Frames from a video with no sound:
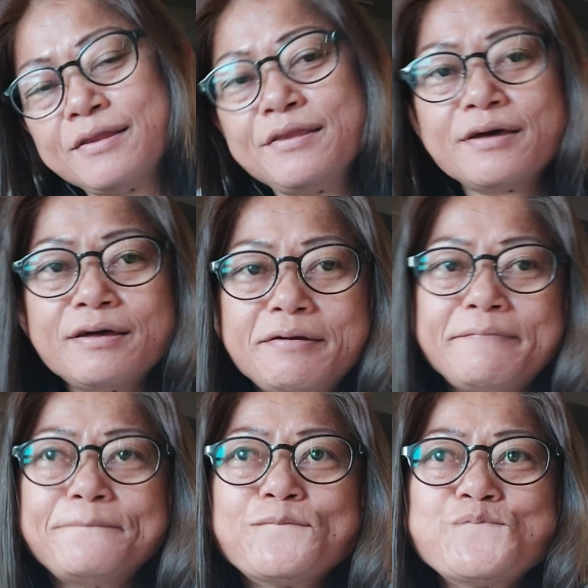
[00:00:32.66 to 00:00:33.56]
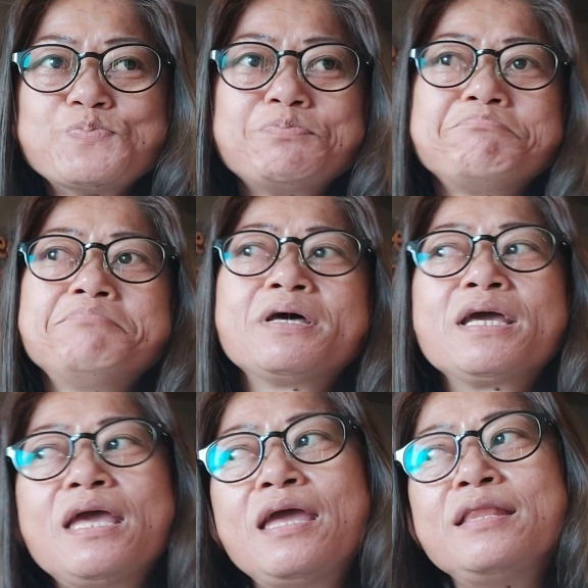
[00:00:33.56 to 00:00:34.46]
na
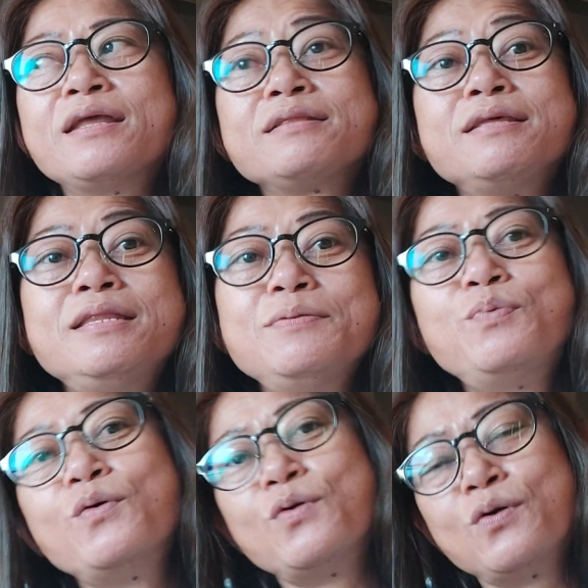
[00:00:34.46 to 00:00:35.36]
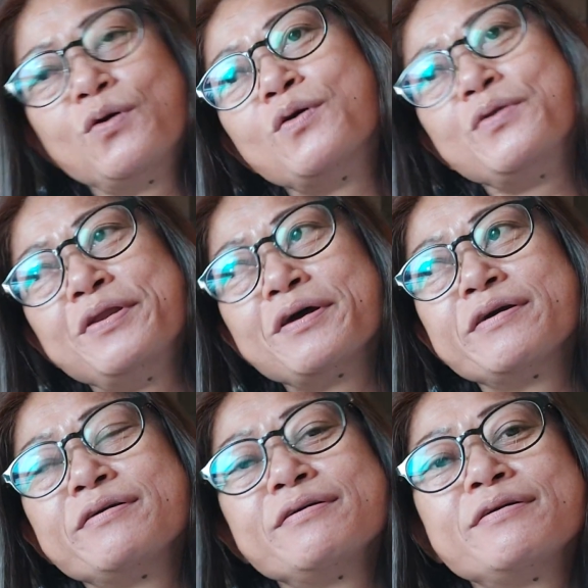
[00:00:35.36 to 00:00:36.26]
nag, nagdidibo ng
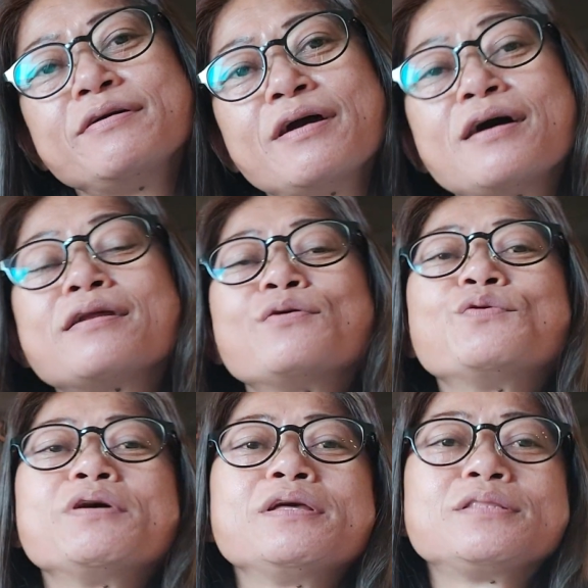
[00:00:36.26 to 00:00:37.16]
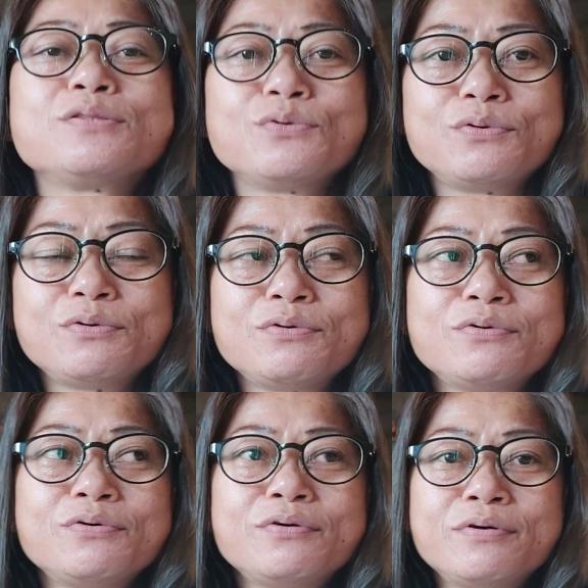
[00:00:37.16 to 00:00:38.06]
araw na ito.
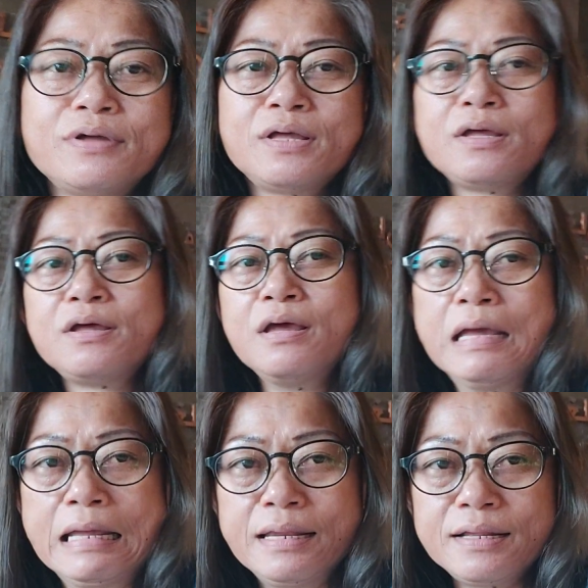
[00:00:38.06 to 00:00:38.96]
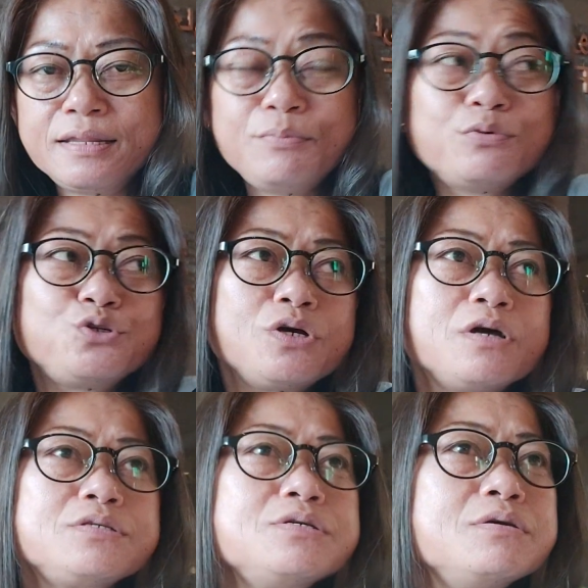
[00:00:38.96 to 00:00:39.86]
Nagdibo siya
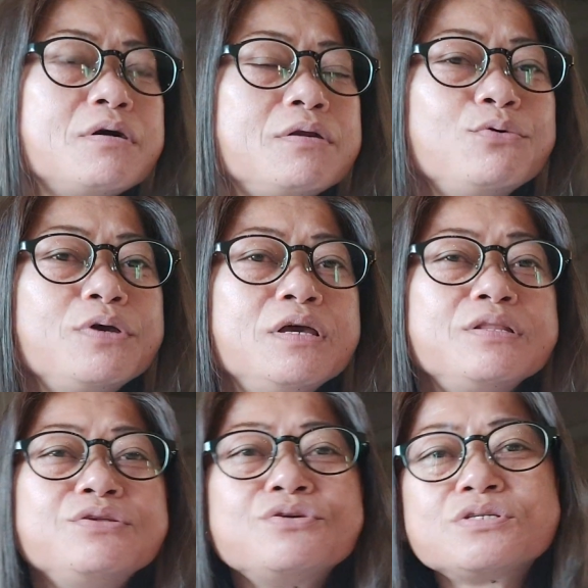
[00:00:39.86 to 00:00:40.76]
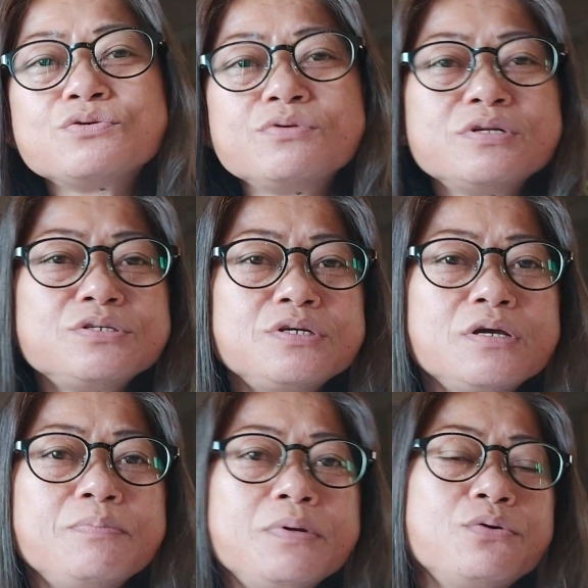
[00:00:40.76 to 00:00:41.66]
kasi ano 18 eh, years old na
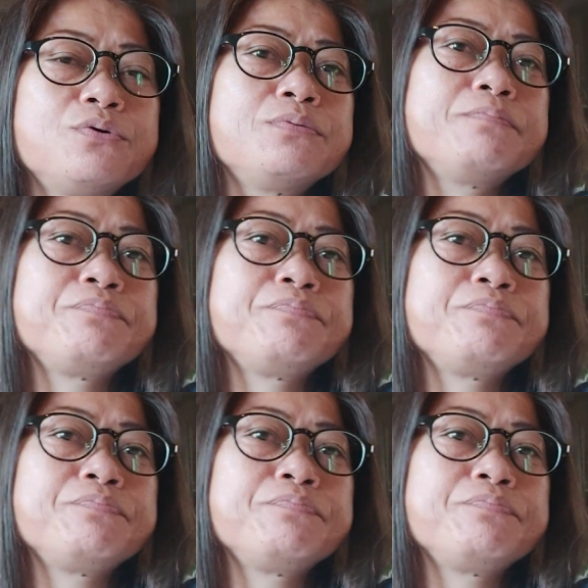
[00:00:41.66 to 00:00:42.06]
siya eh, pero